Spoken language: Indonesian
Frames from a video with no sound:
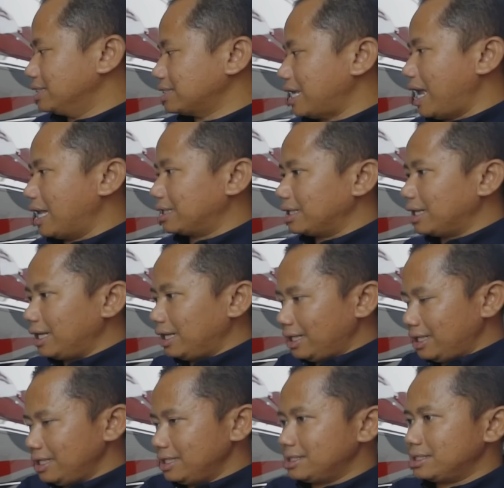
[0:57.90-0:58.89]
saat
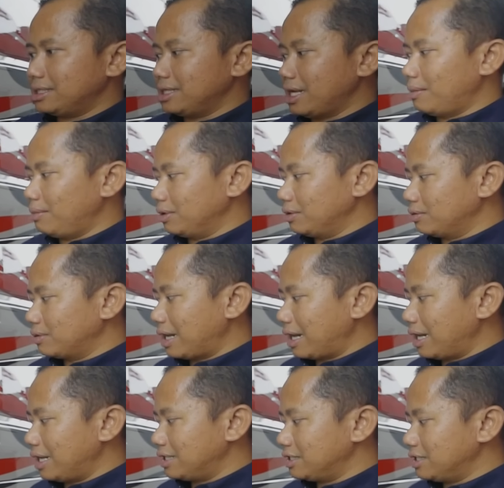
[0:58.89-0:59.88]
rilis dia
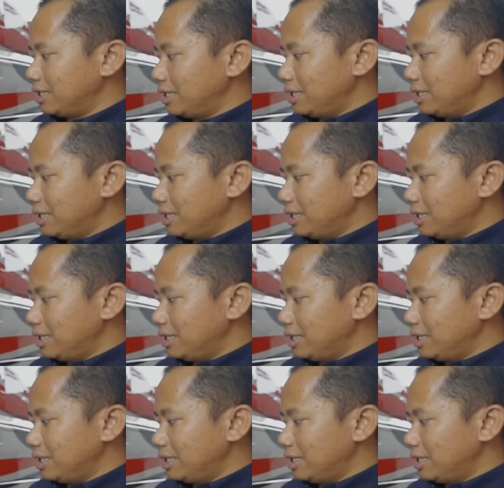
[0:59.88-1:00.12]
menggunakan